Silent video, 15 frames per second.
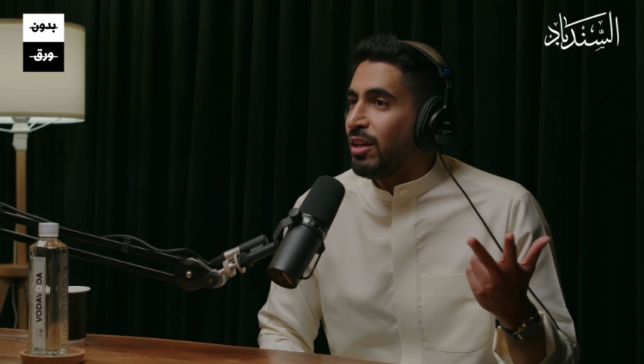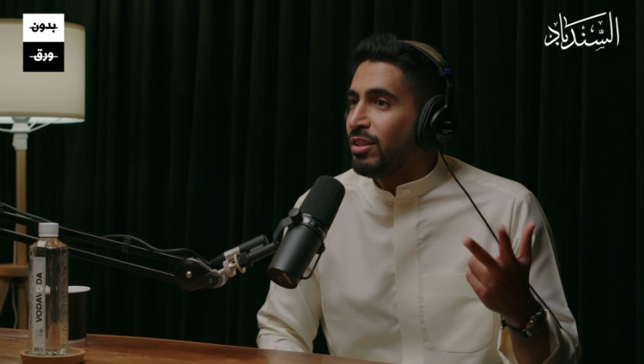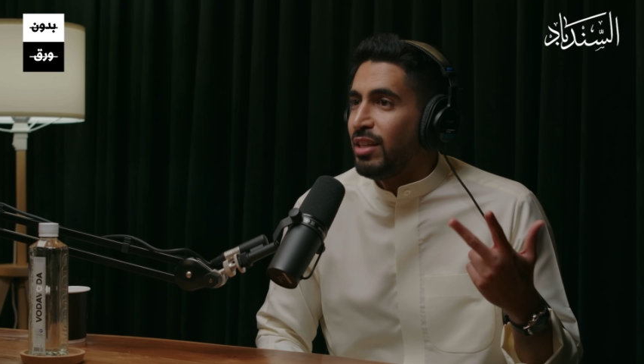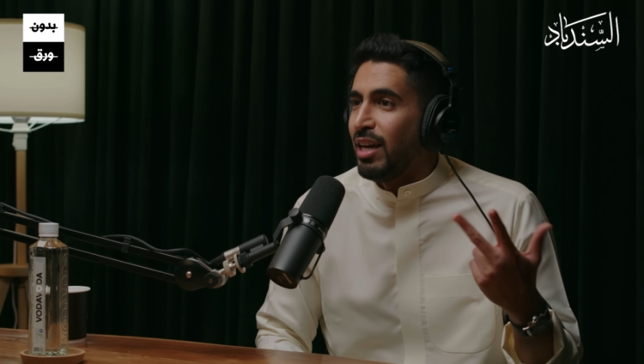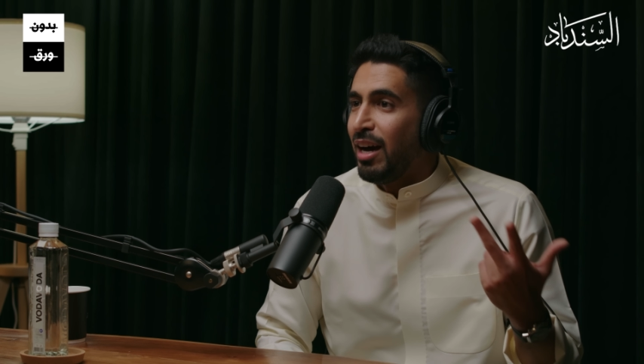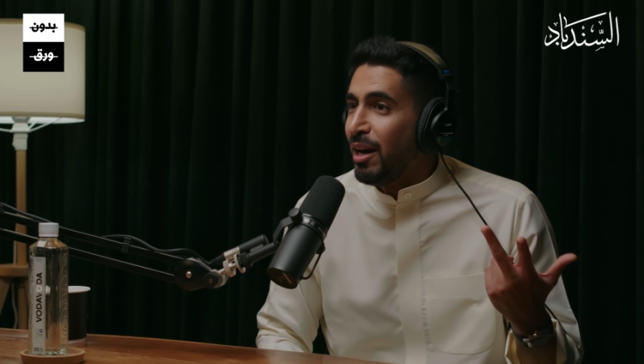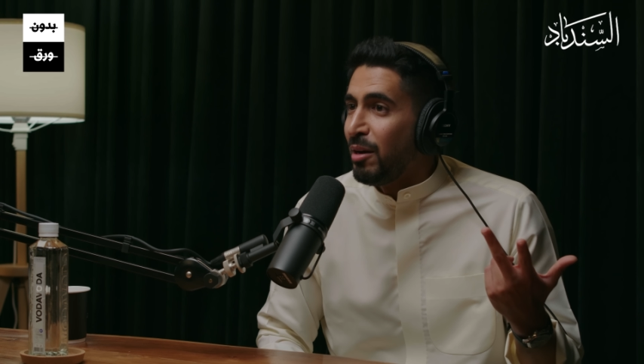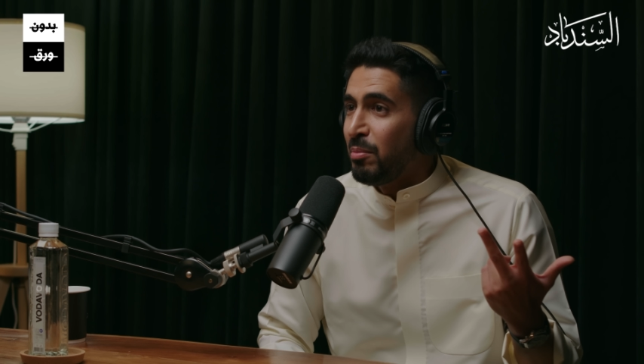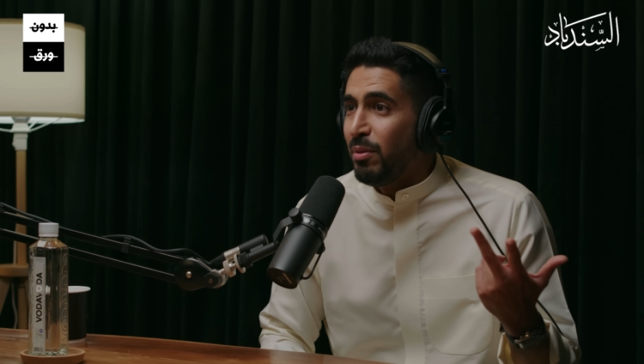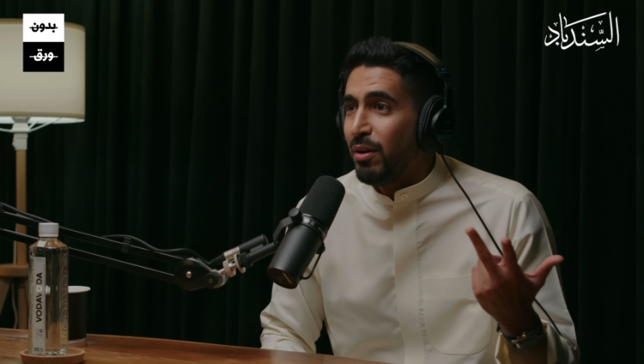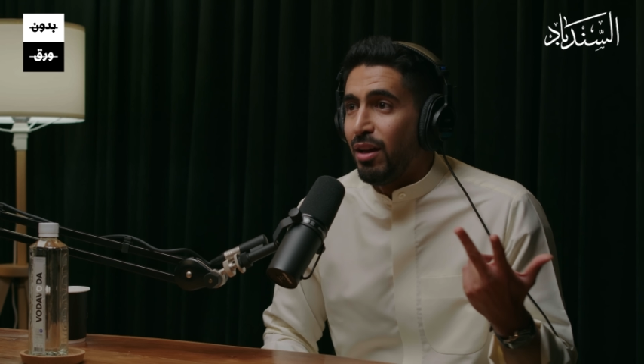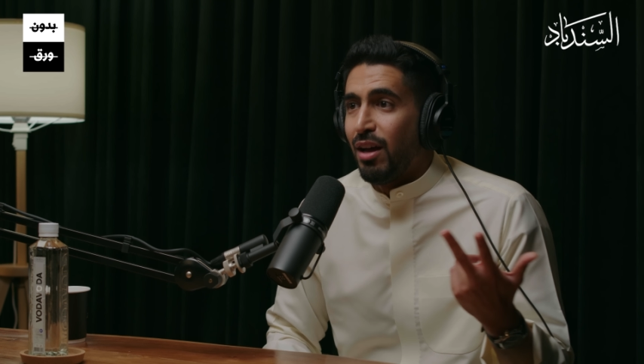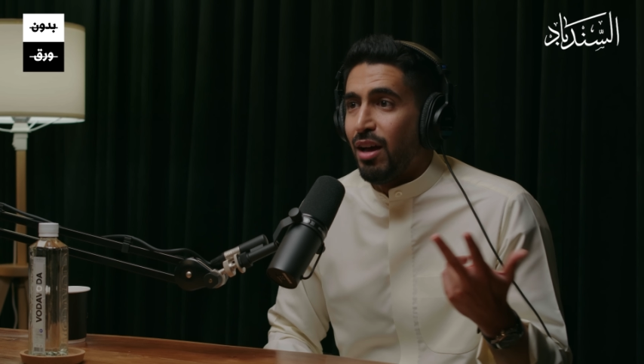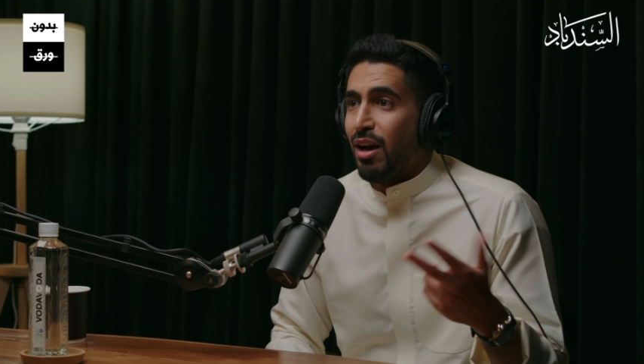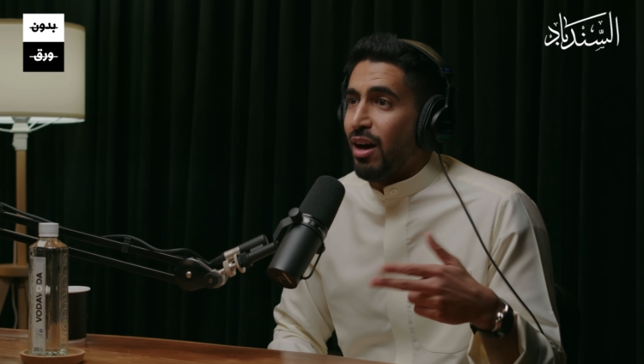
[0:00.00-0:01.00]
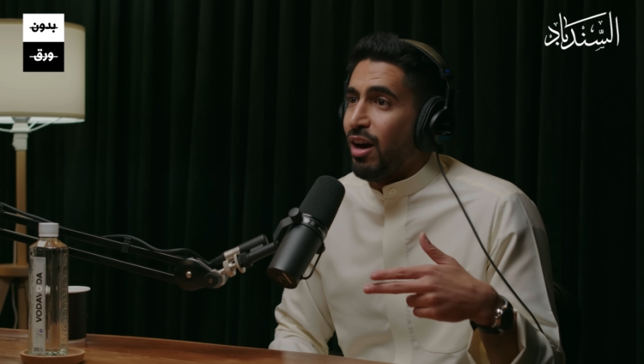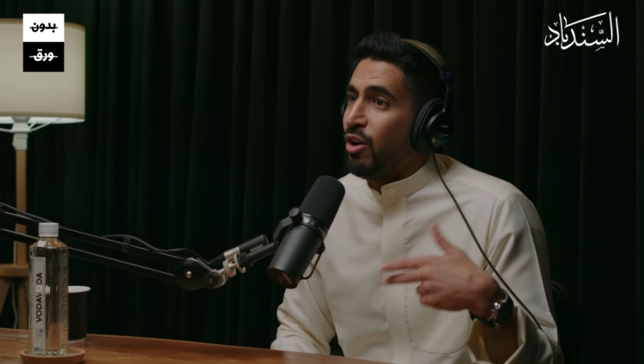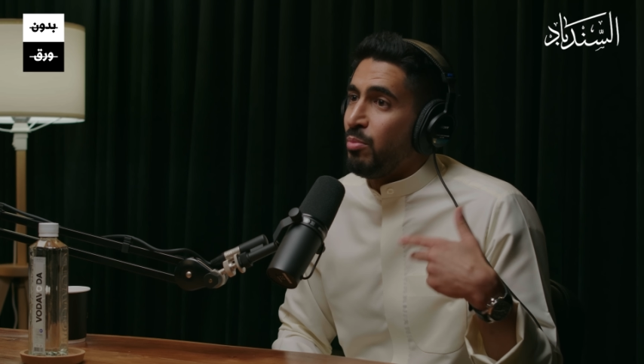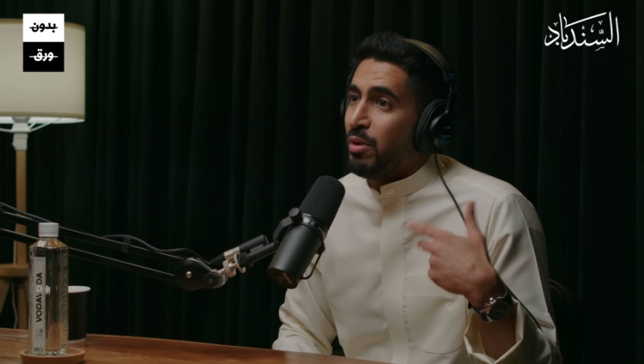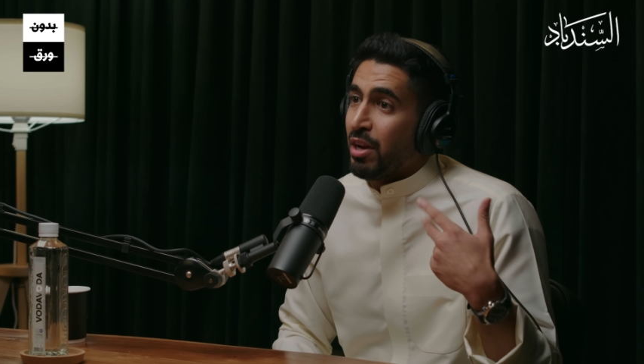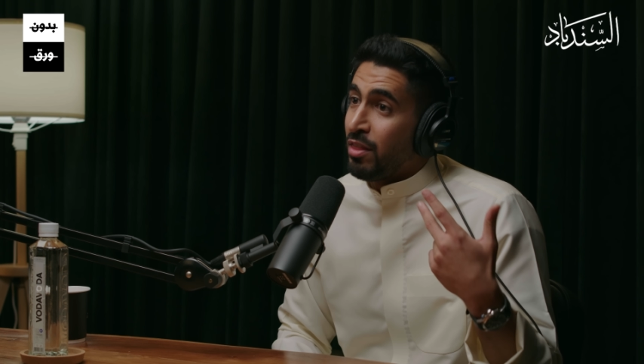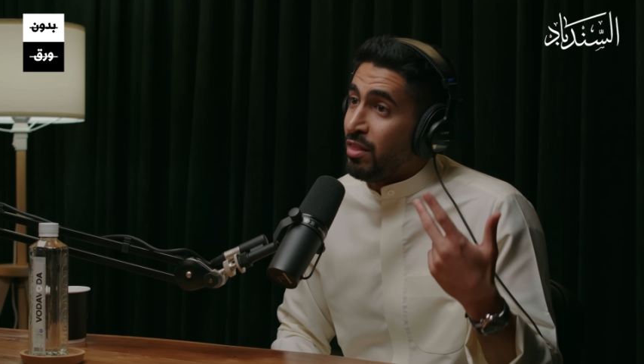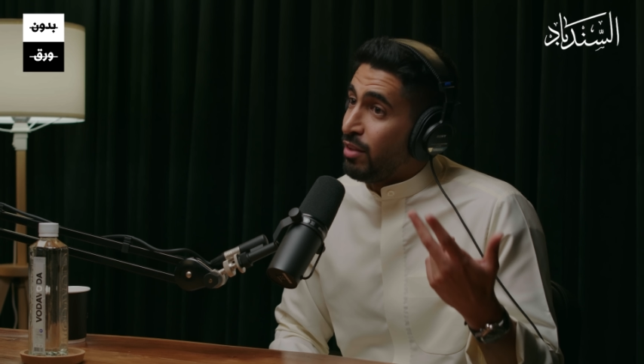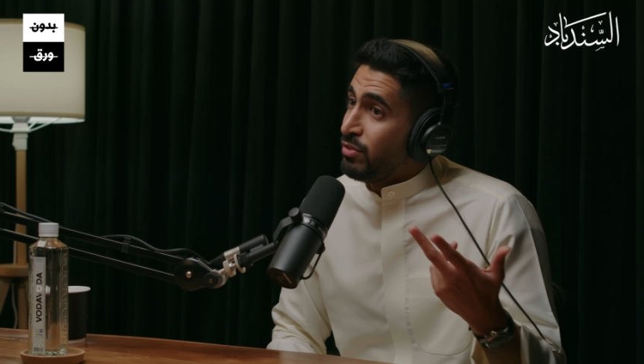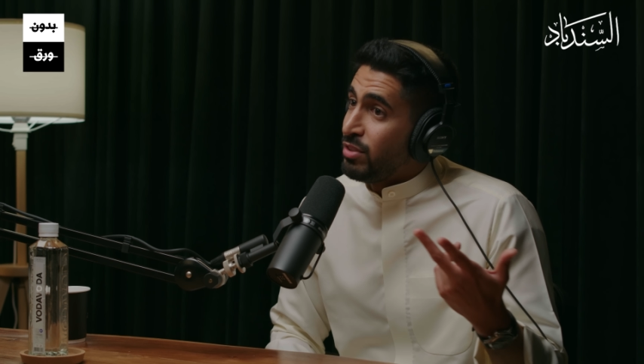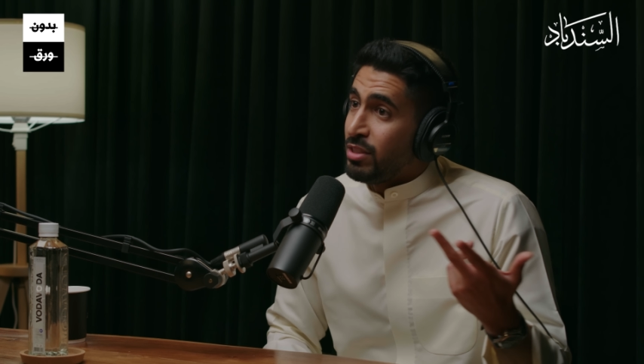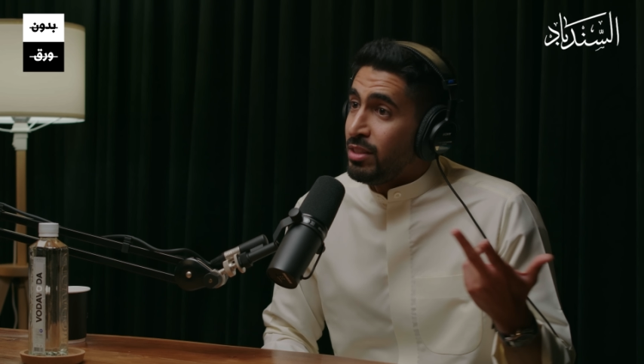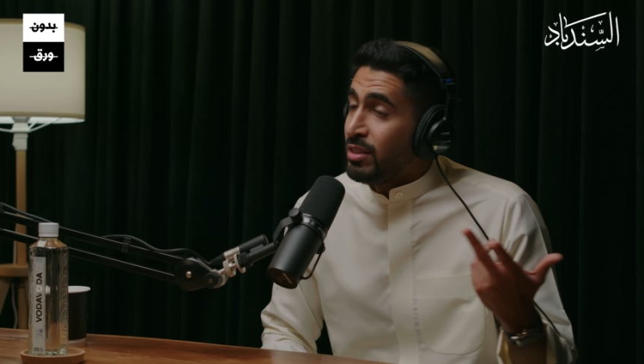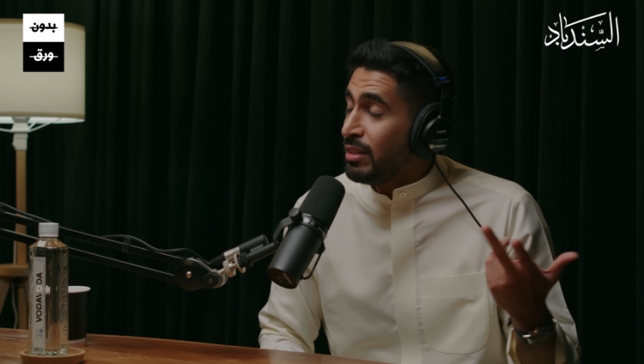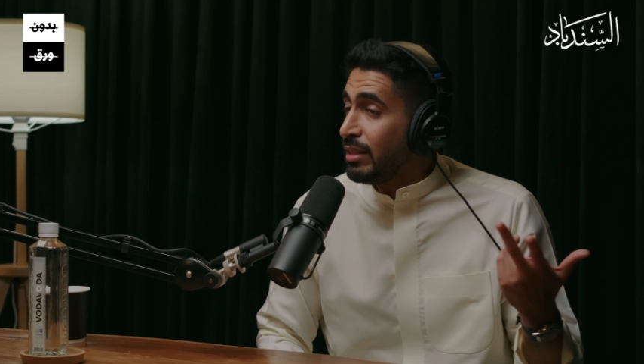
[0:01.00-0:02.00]
اكتئاب او مرض
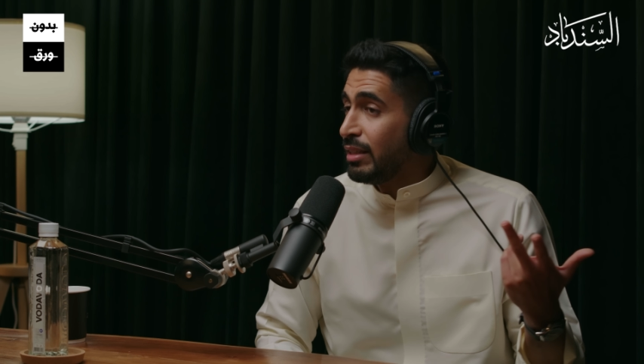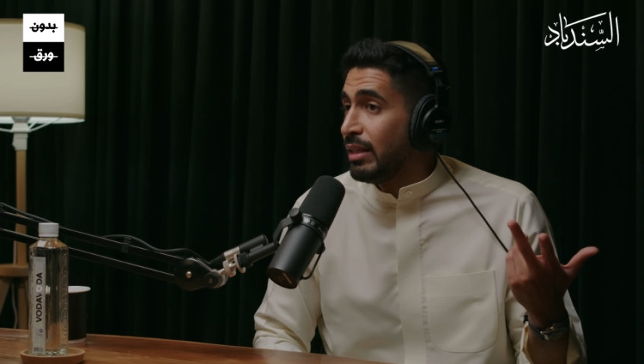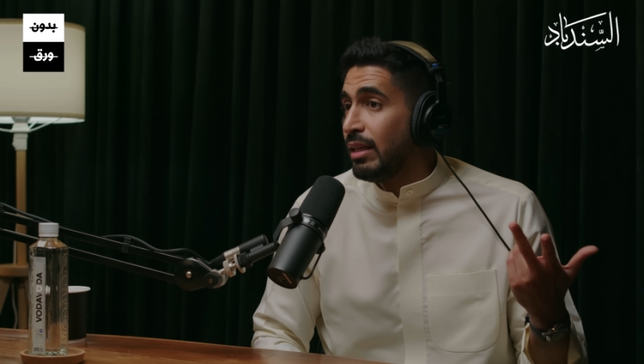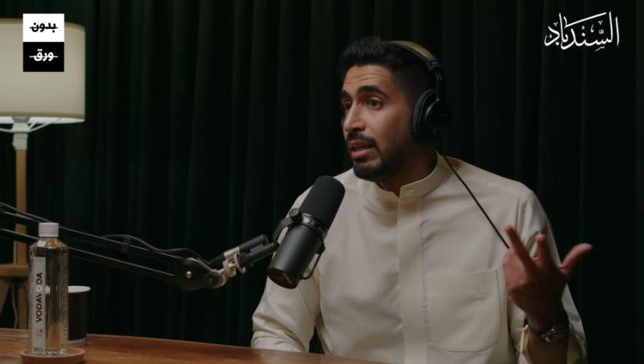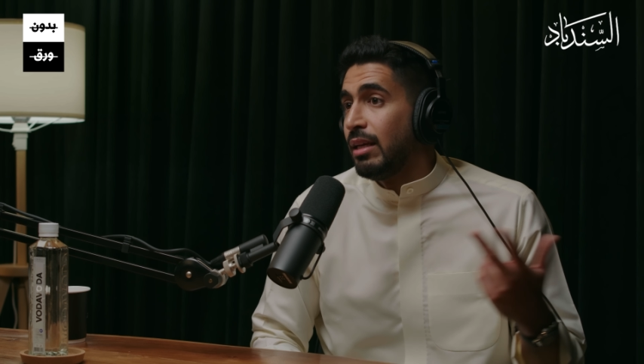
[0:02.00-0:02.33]
نفسي